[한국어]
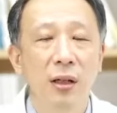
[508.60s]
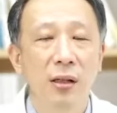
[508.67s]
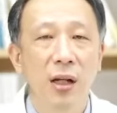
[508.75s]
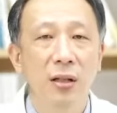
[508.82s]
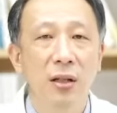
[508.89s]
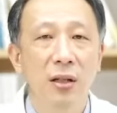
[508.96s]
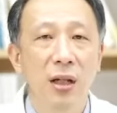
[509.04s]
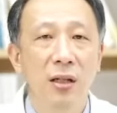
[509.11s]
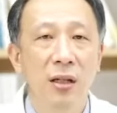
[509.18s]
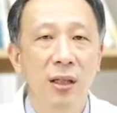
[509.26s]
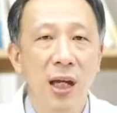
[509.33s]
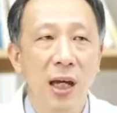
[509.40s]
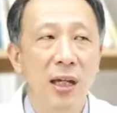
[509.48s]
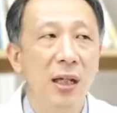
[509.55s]
그래서 이제 그
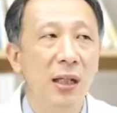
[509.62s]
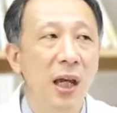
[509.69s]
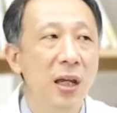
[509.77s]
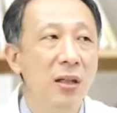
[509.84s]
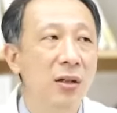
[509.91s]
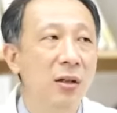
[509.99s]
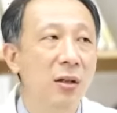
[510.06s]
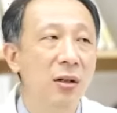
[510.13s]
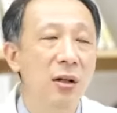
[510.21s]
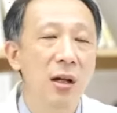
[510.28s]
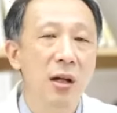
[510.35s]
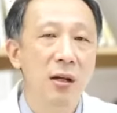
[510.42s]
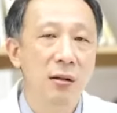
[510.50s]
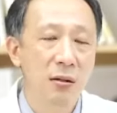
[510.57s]
차이에 대해서
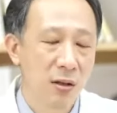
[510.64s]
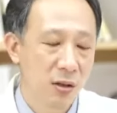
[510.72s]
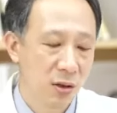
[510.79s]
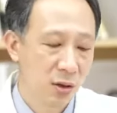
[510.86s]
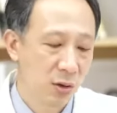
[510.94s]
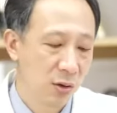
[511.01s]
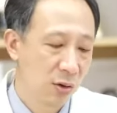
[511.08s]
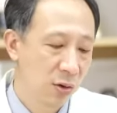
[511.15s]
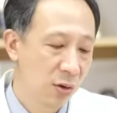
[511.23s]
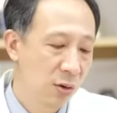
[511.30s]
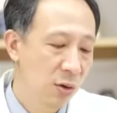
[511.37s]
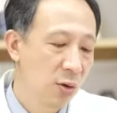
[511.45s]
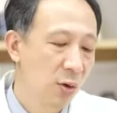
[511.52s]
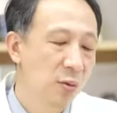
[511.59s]
어,
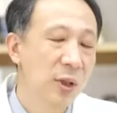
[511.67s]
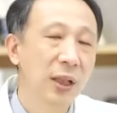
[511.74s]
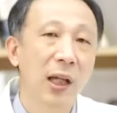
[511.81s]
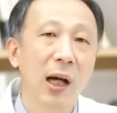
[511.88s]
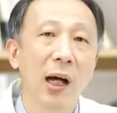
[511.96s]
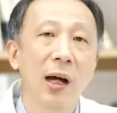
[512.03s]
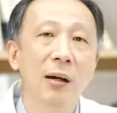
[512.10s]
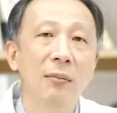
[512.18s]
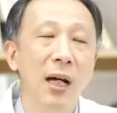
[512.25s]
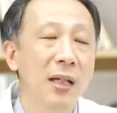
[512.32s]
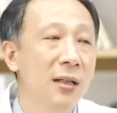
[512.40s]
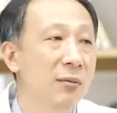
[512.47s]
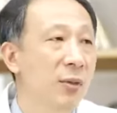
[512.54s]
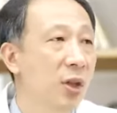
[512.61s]
조금 있다가
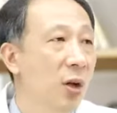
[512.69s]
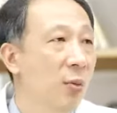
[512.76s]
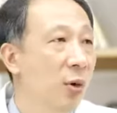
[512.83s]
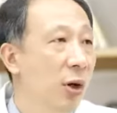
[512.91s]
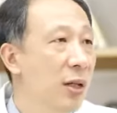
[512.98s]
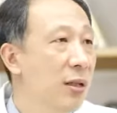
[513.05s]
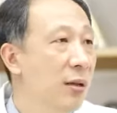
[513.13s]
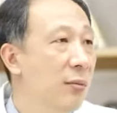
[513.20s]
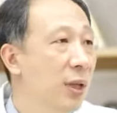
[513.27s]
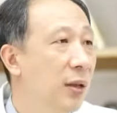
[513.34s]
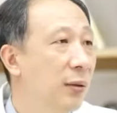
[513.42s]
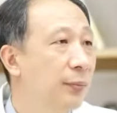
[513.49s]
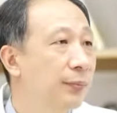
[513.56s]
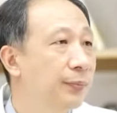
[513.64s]
말씀드려 보겠습니다.